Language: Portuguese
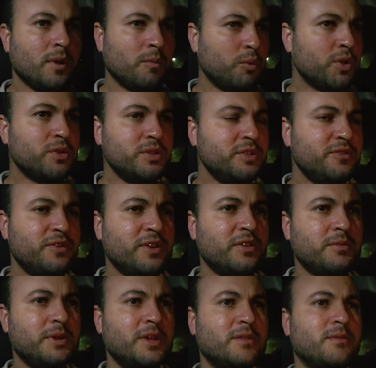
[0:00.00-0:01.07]
Muito
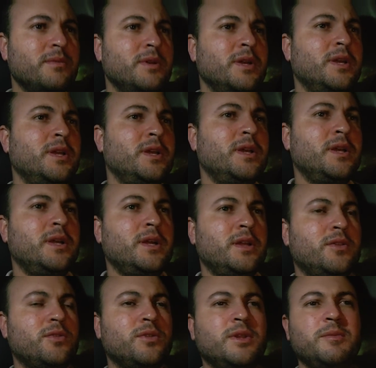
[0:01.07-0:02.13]
difícil mesmo.
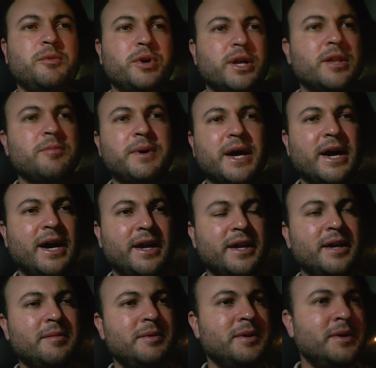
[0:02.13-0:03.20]
Tô demorando pra
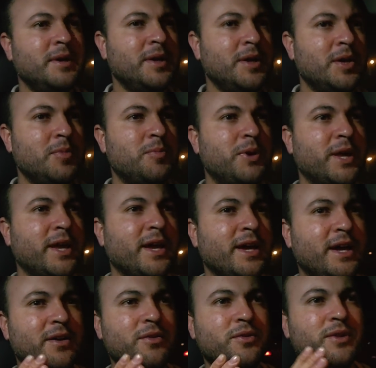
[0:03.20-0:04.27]
caramba. Porque,
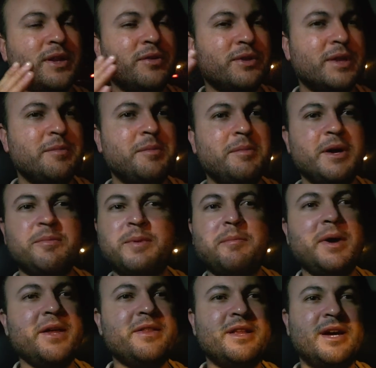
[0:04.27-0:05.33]
cara, eu não tenho tempo mais pra
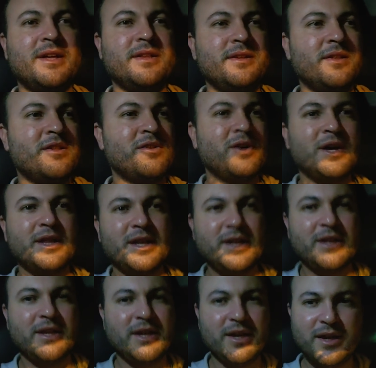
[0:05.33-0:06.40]
mais nada. É só
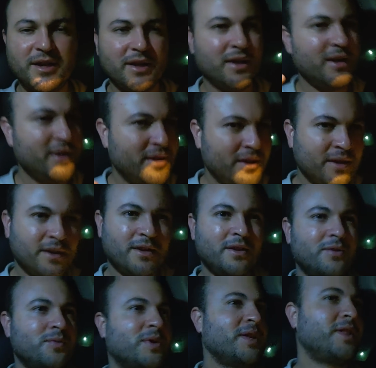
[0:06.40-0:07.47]
atender
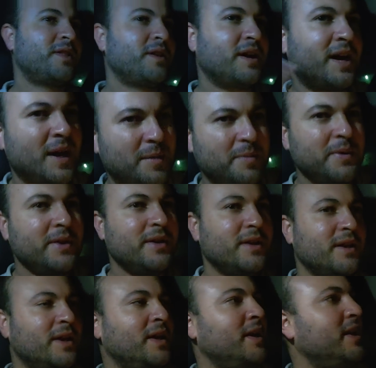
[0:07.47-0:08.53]

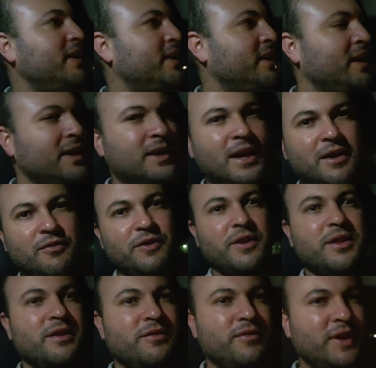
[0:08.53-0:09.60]
WhatsApp, é, tentar
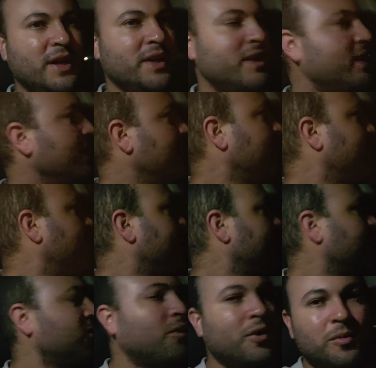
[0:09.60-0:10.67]
fazer venda, tentar
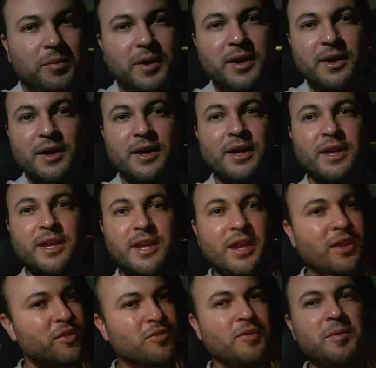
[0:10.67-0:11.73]
fazer compra e
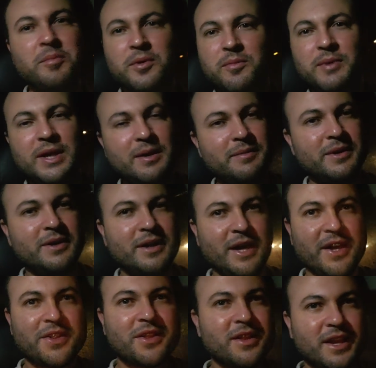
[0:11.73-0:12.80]
resolver problema.
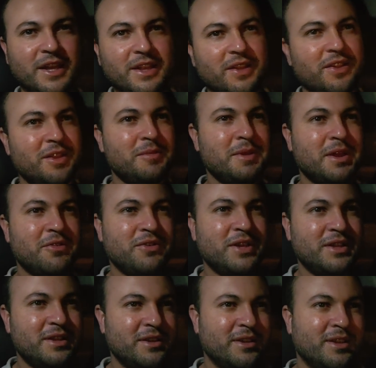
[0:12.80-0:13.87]
Essa daí tá sendo minha
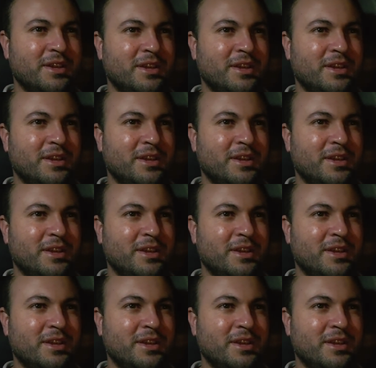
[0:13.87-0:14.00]
vida.